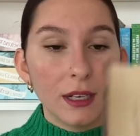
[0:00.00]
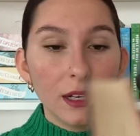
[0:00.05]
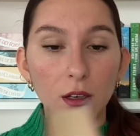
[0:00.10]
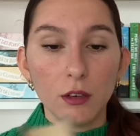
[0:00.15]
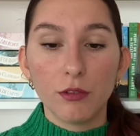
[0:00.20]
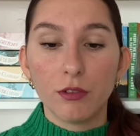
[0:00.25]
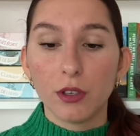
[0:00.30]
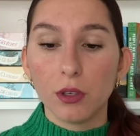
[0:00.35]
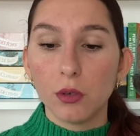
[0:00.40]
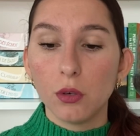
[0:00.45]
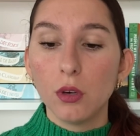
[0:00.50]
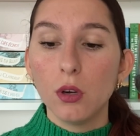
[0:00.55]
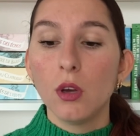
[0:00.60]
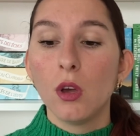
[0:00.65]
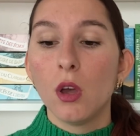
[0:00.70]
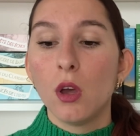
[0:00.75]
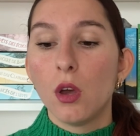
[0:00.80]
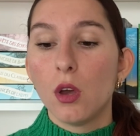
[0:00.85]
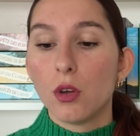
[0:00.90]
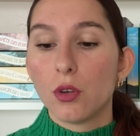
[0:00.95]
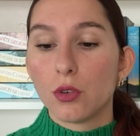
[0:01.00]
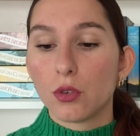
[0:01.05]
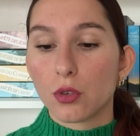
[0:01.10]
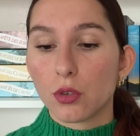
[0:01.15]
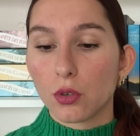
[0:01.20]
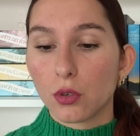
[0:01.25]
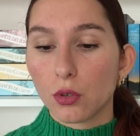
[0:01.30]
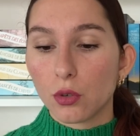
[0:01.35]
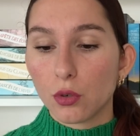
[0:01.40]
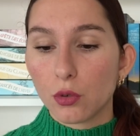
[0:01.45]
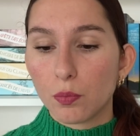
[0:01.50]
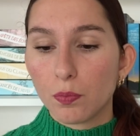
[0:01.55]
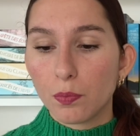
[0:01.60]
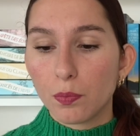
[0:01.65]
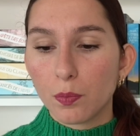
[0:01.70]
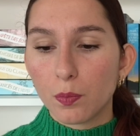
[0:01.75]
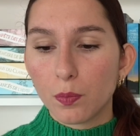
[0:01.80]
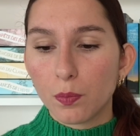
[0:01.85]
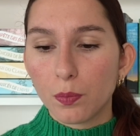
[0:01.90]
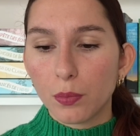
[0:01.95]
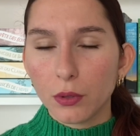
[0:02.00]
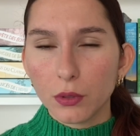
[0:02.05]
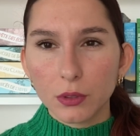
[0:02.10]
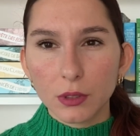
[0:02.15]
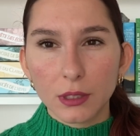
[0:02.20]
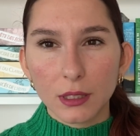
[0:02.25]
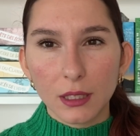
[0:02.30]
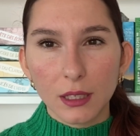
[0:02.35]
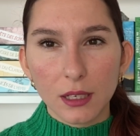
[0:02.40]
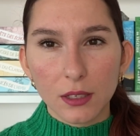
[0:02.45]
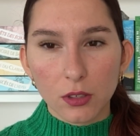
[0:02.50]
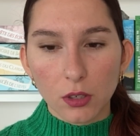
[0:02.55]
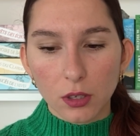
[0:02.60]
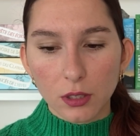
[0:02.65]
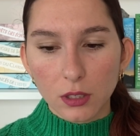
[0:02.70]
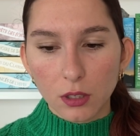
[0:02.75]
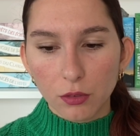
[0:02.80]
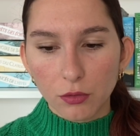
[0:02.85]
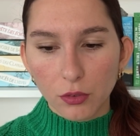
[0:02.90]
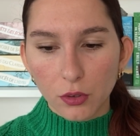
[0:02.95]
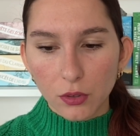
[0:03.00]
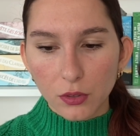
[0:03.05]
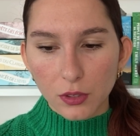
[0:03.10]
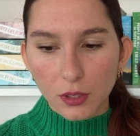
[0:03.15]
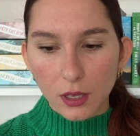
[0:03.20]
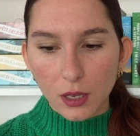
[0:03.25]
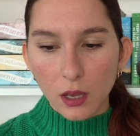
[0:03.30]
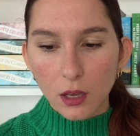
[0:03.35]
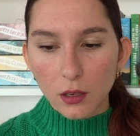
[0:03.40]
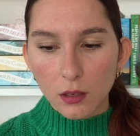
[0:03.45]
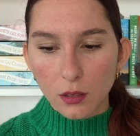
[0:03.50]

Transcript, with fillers: est en VO. Je pense qu'il est sorti en français.